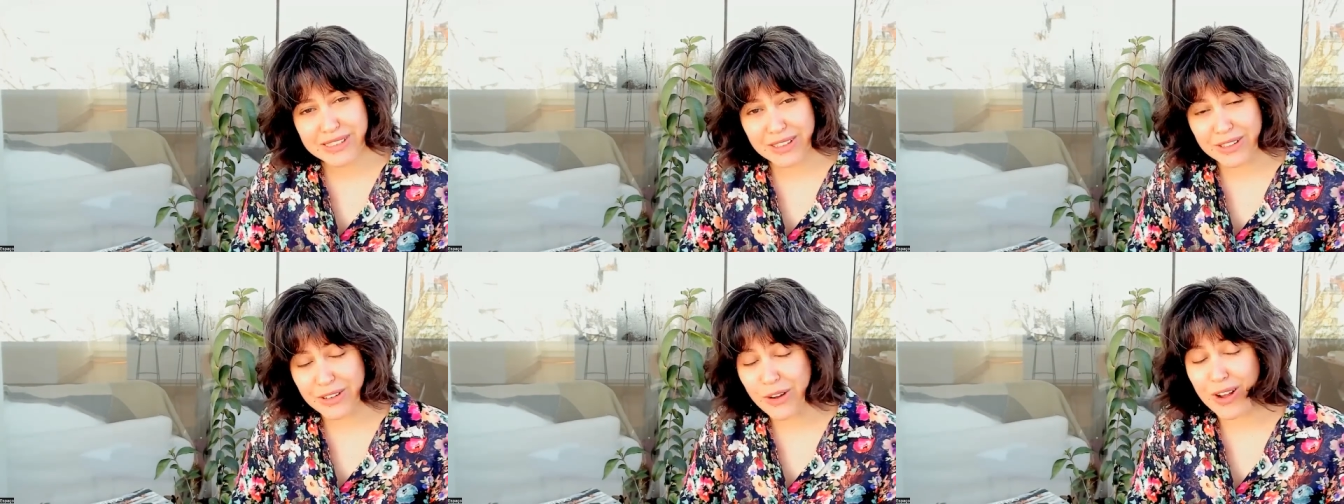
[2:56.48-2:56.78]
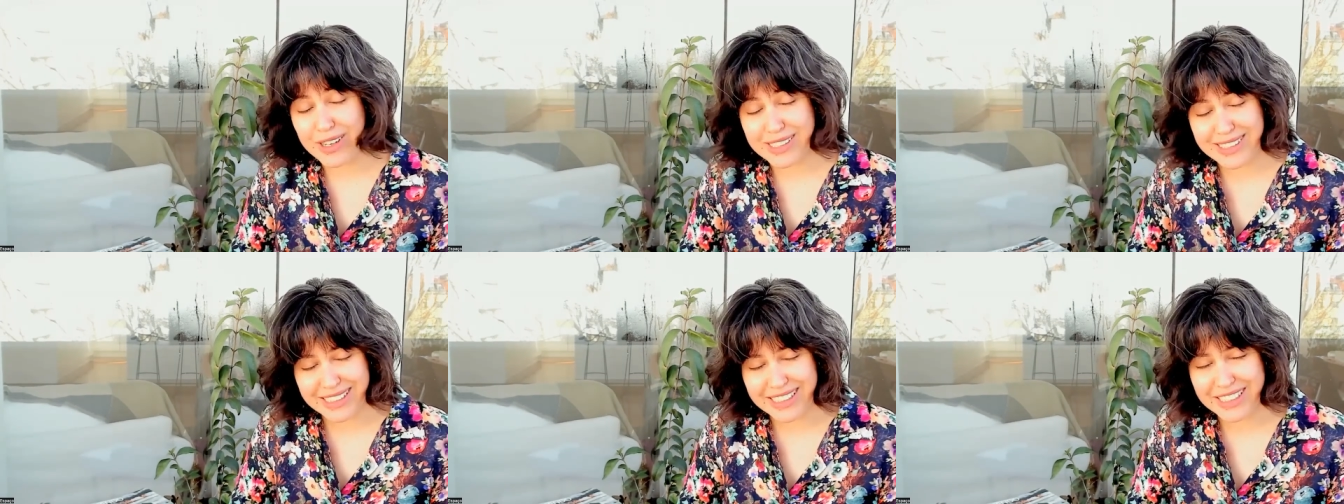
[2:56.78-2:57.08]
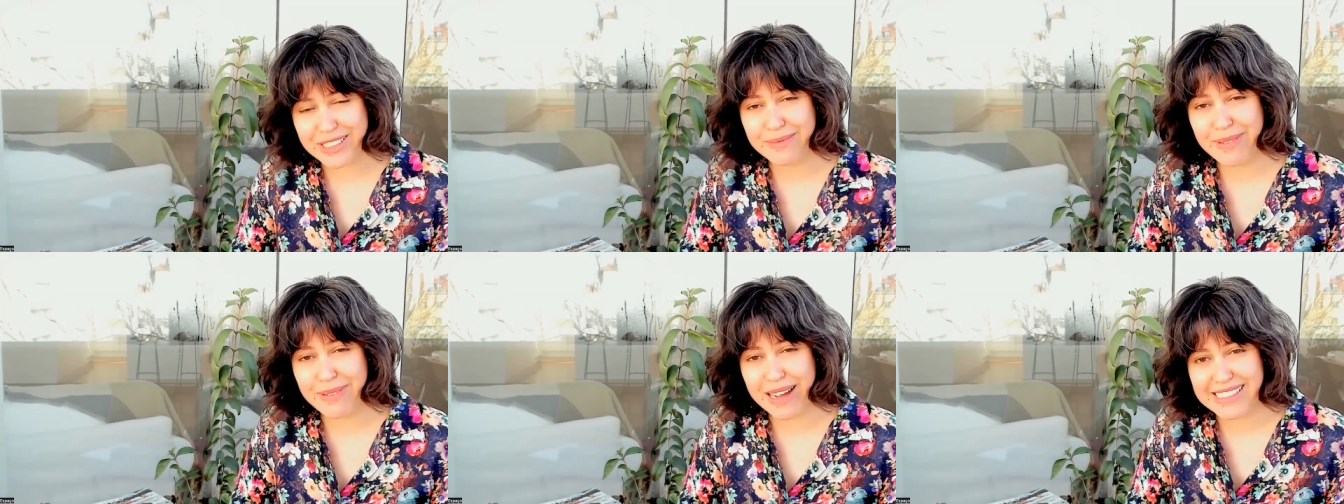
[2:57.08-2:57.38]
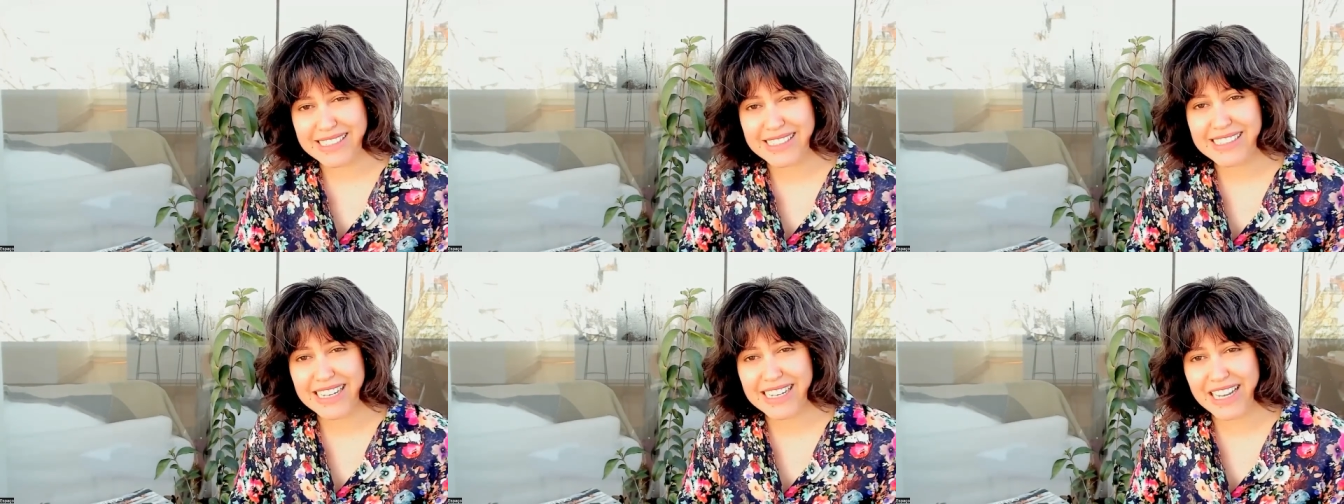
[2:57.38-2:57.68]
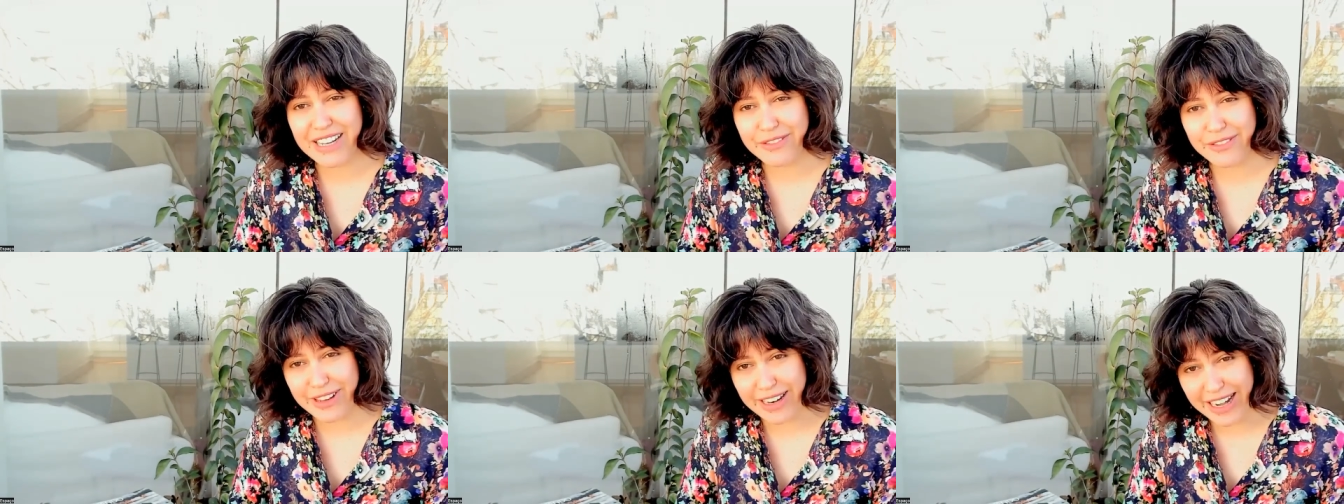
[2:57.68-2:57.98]
gostem de mais essa
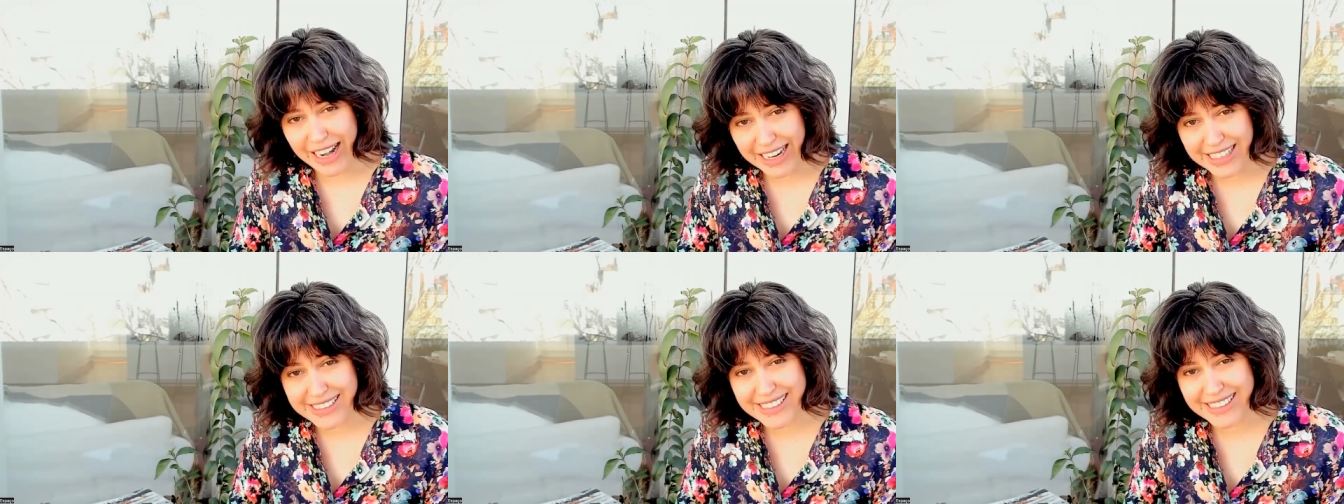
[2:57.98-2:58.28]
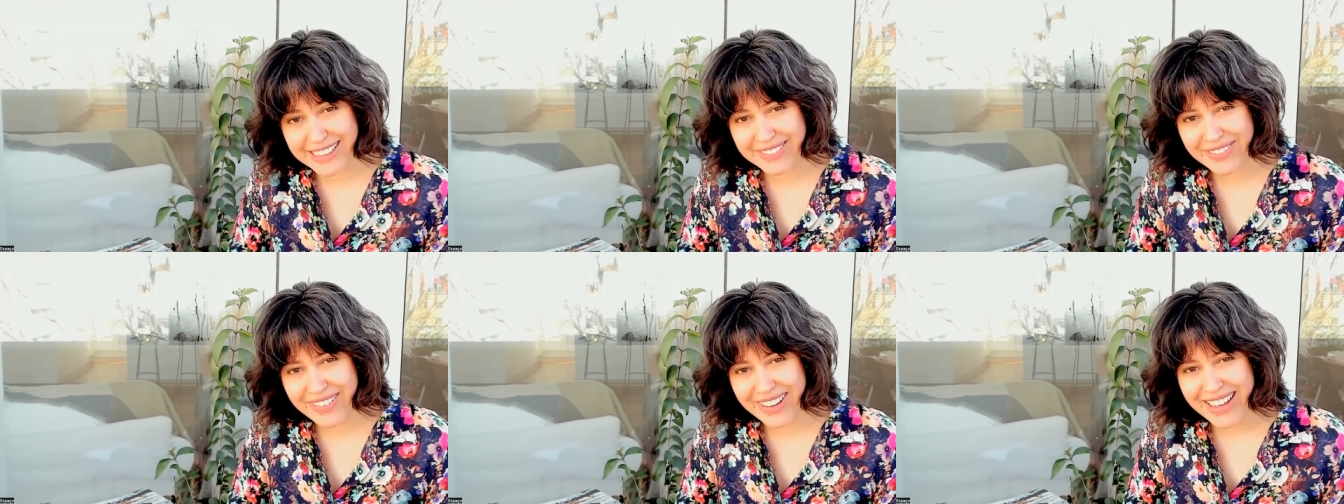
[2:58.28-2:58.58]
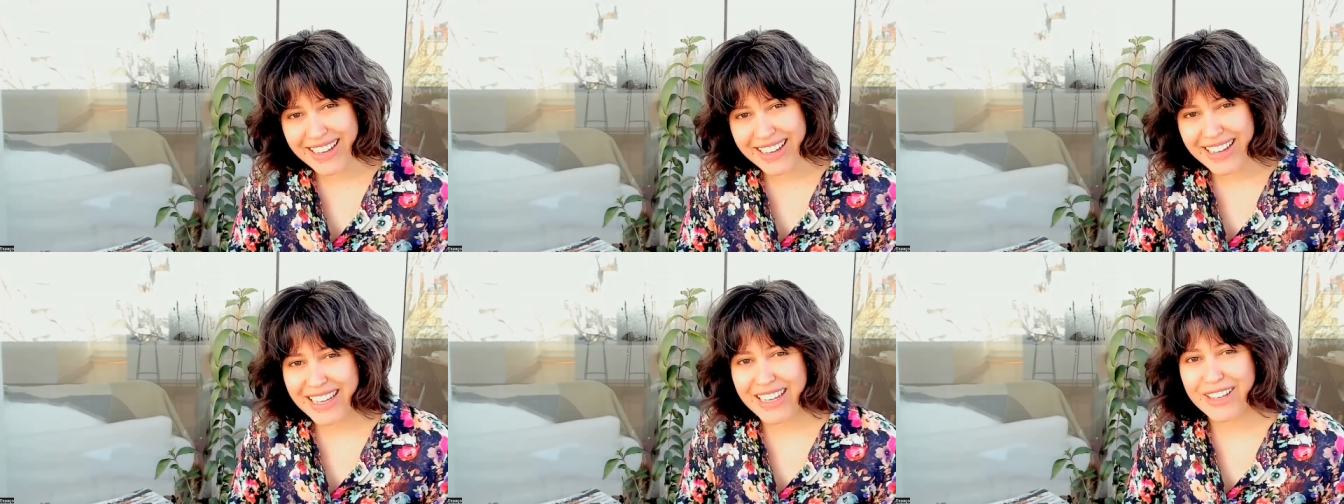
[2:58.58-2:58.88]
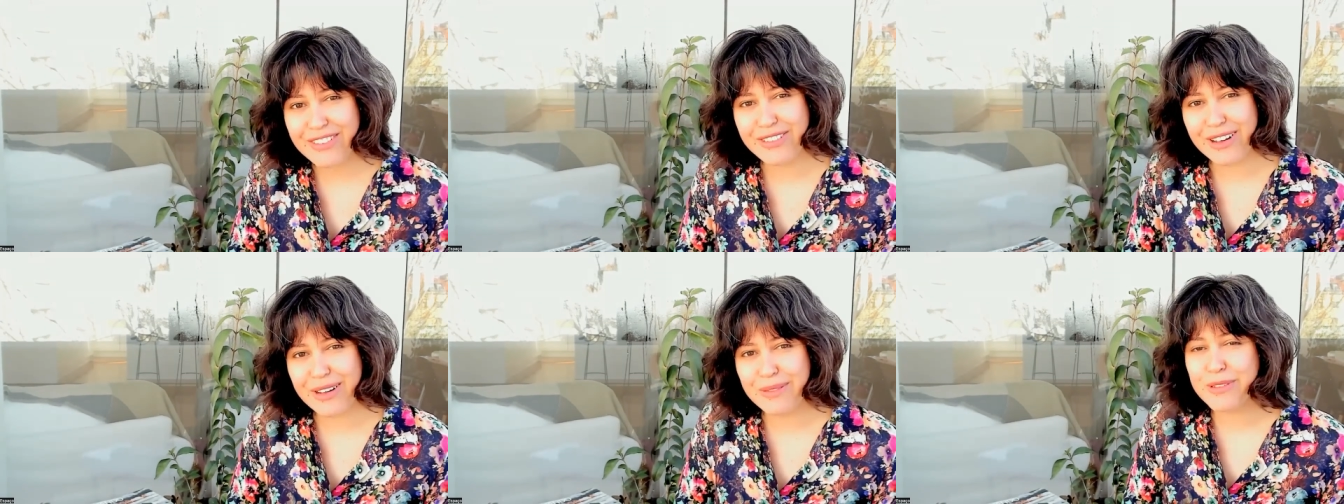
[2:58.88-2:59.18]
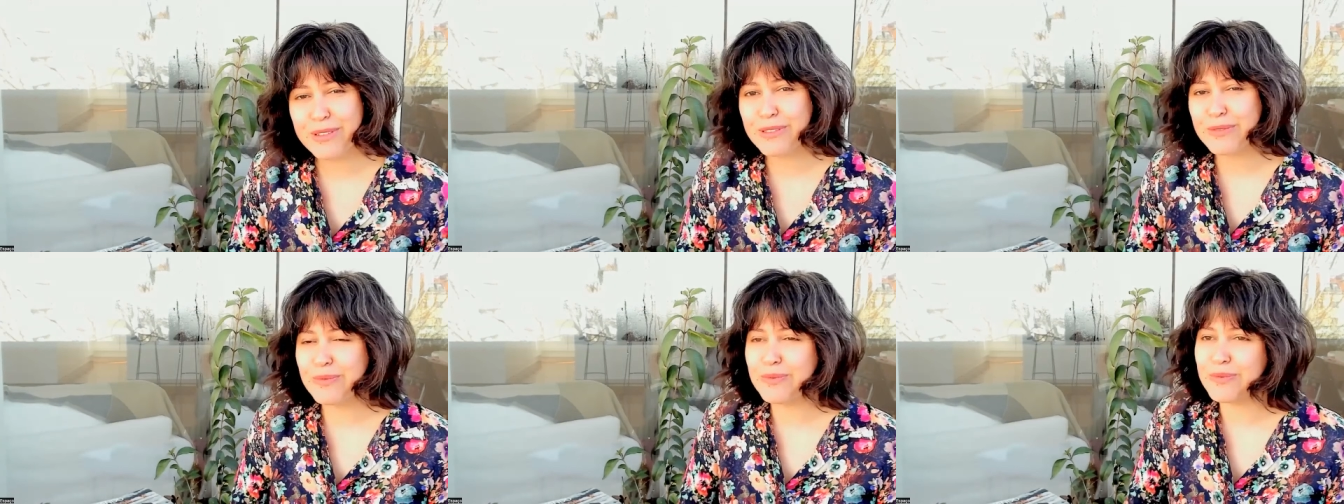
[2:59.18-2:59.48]
referência e
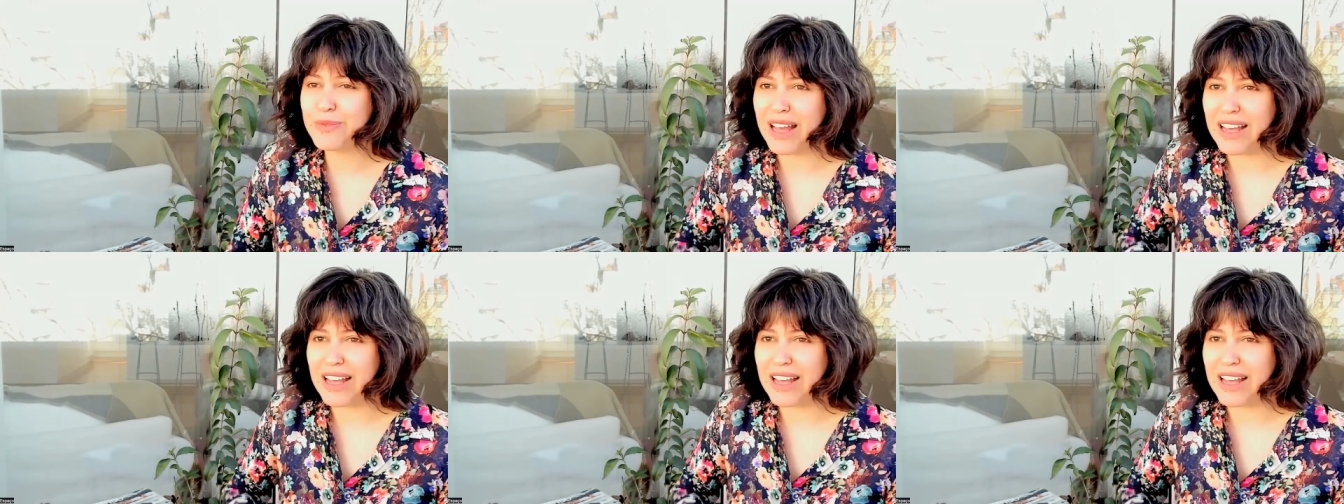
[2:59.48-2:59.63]
vamos